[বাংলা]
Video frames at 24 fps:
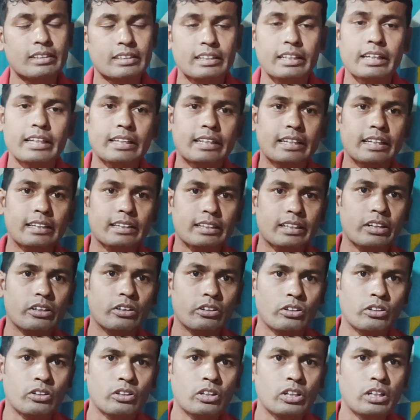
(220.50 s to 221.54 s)
সেই
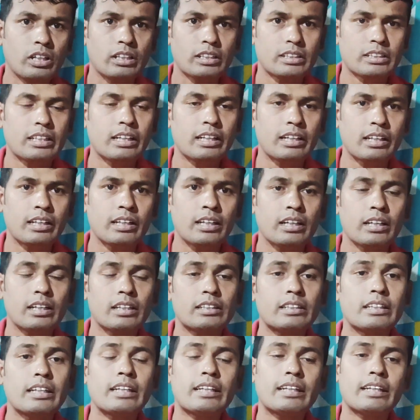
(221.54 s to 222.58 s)
ক্ষেত্রেও সে
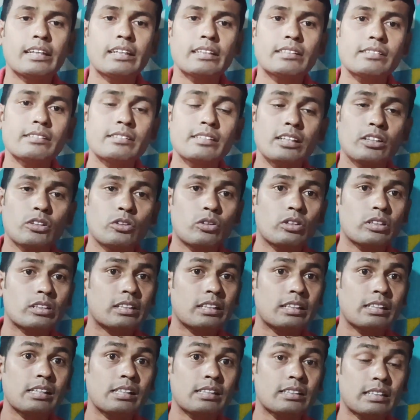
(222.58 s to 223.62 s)
সেই কেস নিয়ে
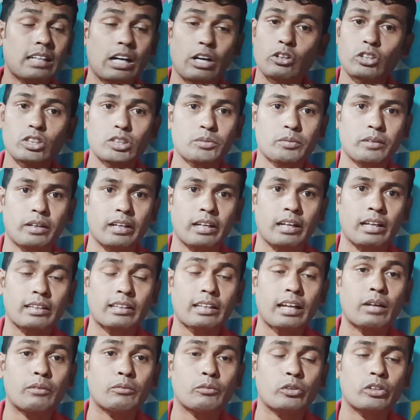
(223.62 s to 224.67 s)
লড়তে সাহস পায় না
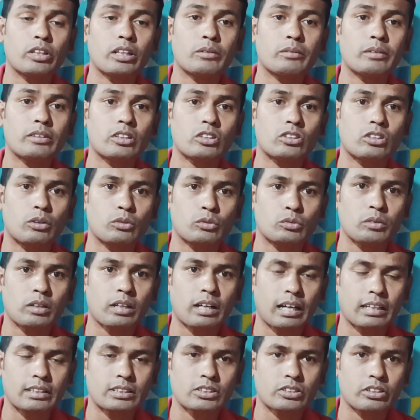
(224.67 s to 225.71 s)
তার মনের ভেতর
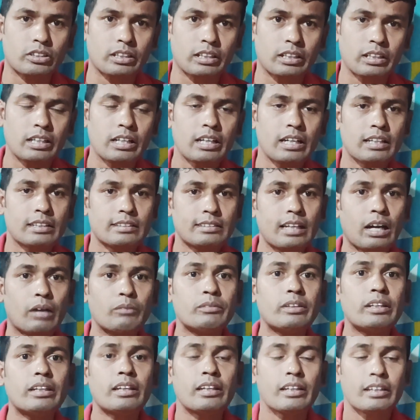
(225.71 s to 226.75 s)
সবসময় কাজ করে যে
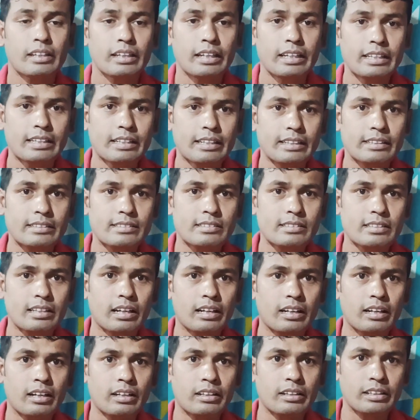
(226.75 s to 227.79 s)
আমি এই কেসটা
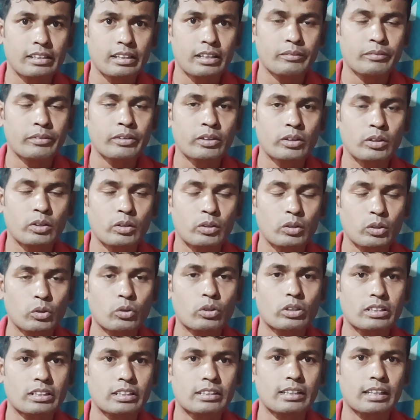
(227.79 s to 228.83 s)
নিয়ে আমি
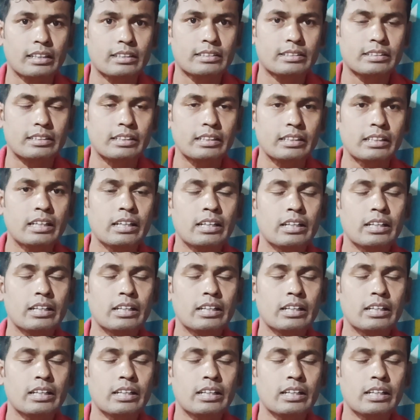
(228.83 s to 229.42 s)
লড়তে যাচ্ছি